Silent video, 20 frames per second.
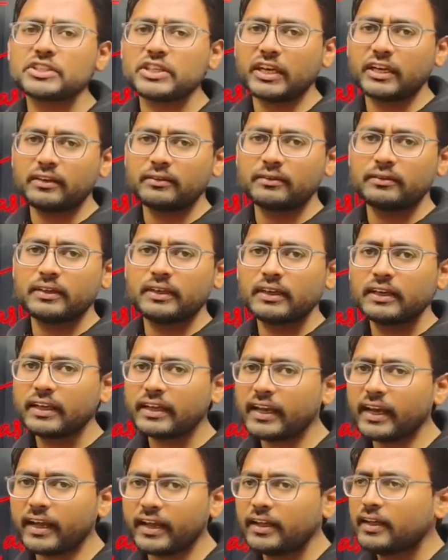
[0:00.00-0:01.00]
चेन
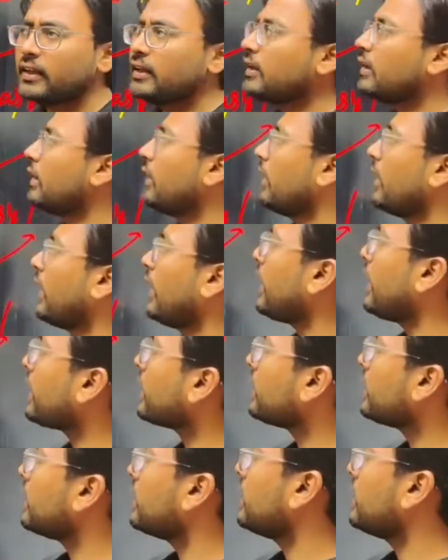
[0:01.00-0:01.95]
ठीक है एक